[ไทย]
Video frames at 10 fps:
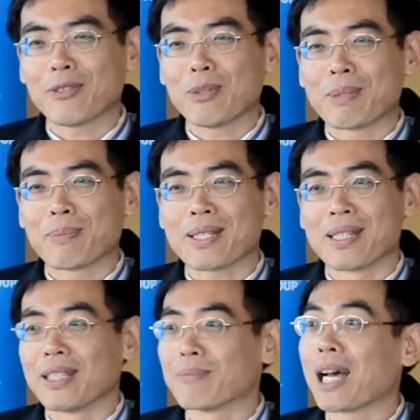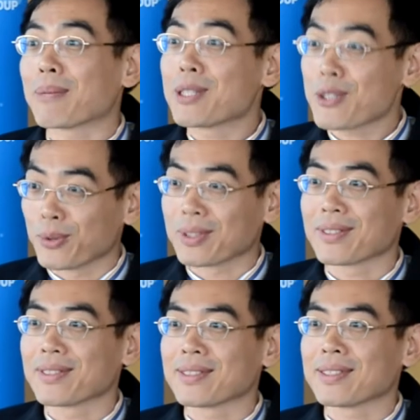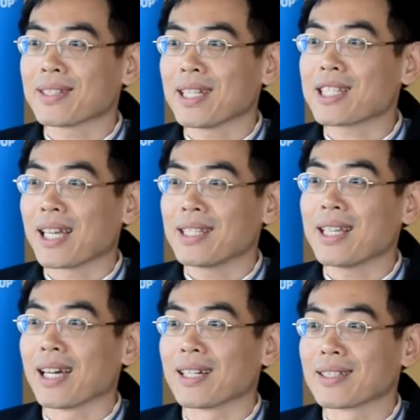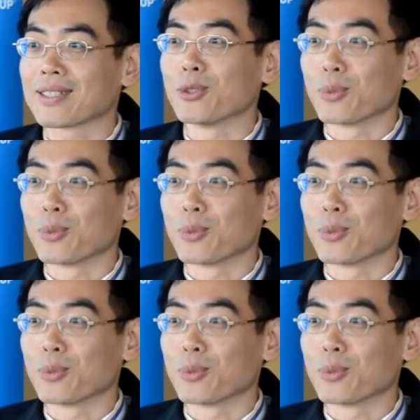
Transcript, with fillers: เรียกได้ว่ามีประสิทธิภาพที่สุดถ้าใช้อย่าง